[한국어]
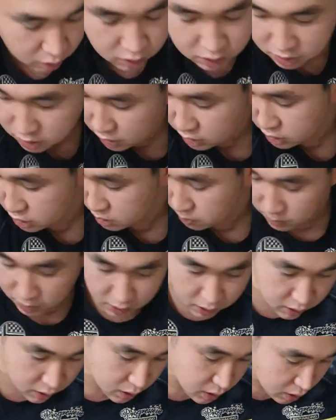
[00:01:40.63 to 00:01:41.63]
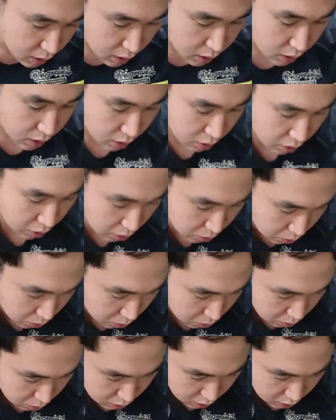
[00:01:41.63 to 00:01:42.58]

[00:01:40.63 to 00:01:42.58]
걸리겠지만 그래도